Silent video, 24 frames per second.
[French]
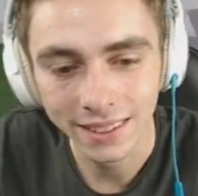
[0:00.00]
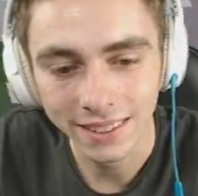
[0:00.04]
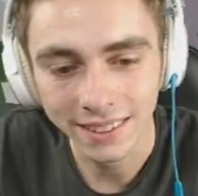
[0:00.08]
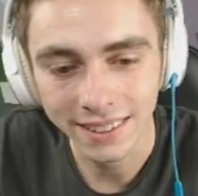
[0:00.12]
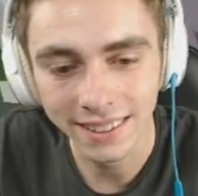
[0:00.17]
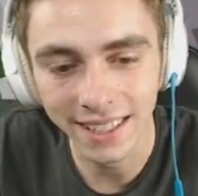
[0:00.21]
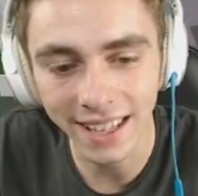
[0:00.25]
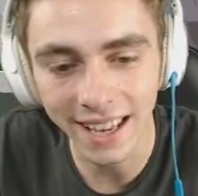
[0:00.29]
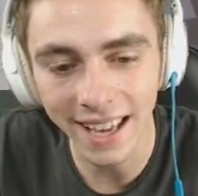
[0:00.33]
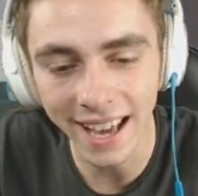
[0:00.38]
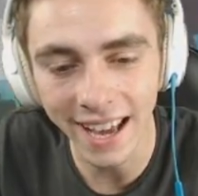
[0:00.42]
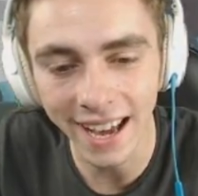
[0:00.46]

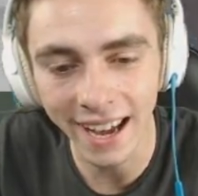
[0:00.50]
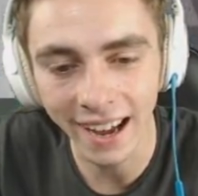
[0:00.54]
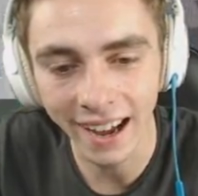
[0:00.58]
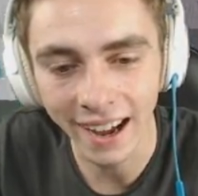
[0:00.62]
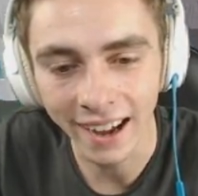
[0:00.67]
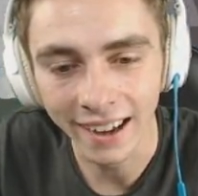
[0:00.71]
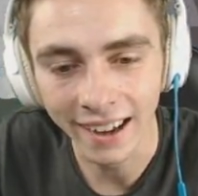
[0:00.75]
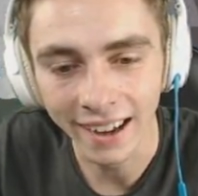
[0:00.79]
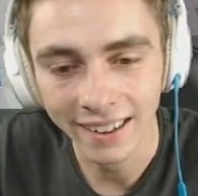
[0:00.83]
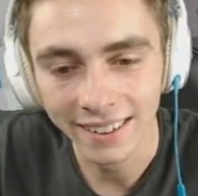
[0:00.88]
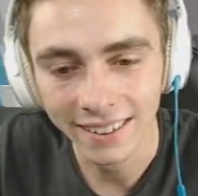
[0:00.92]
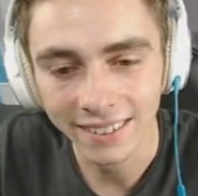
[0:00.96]
Yeah
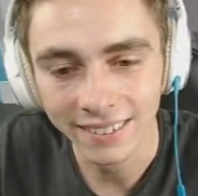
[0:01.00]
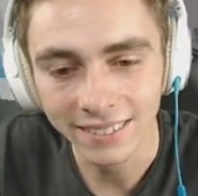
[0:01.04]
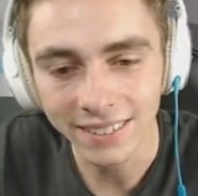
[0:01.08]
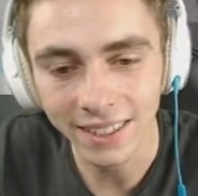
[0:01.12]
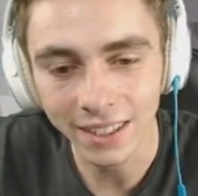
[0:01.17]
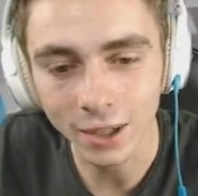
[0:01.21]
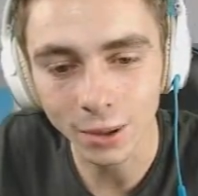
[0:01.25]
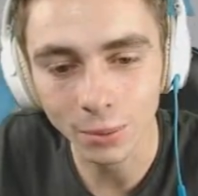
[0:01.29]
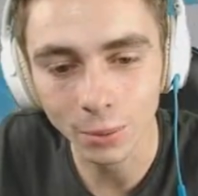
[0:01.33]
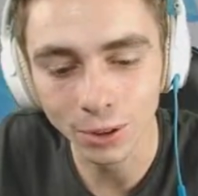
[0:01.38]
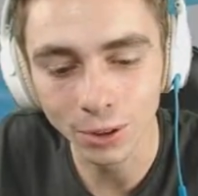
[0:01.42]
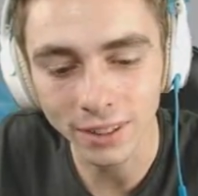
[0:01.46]
Putain,
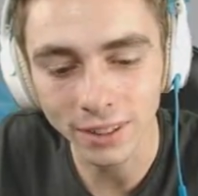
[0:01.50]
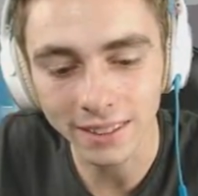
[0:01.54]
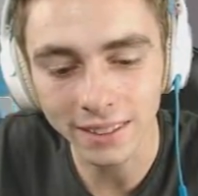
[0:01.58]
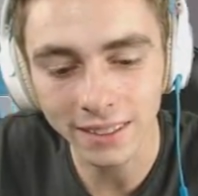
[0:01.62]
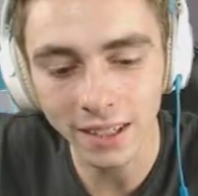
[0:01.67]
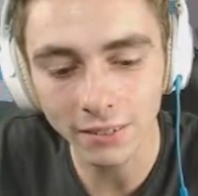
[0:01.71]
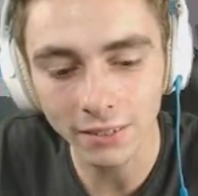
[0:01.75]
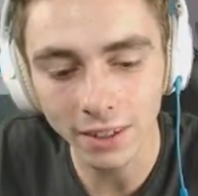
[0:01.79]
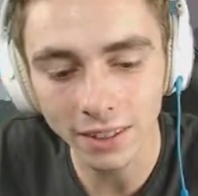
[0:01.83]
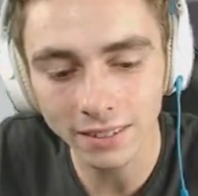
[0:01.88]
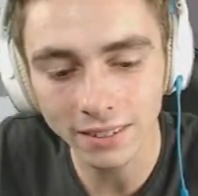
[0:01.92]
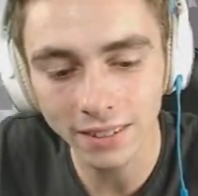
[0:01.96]
comment on a
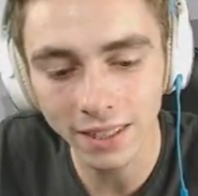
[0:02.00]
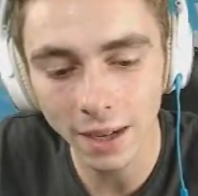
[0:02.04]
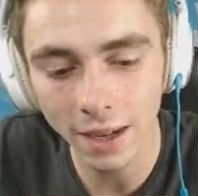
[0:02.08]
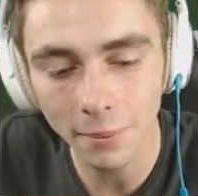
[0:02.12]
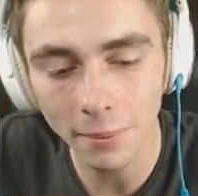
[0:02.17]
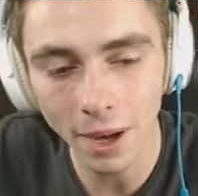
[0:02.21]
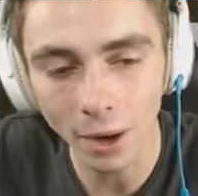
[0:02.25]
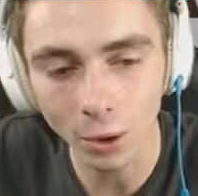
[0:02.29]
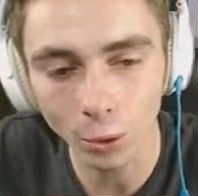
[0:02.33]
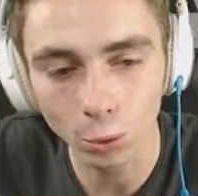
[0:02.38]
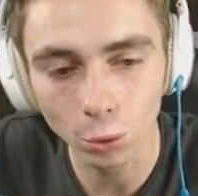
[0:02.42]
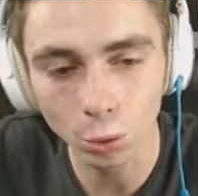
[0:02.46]
traversé la
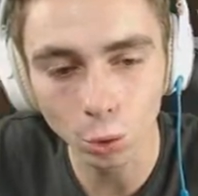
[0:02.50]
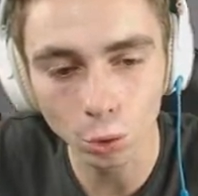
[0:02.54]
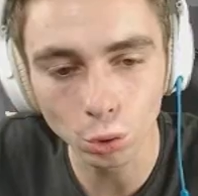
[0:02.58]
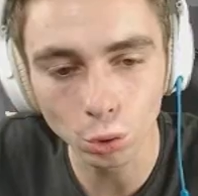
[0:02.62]
mer en deux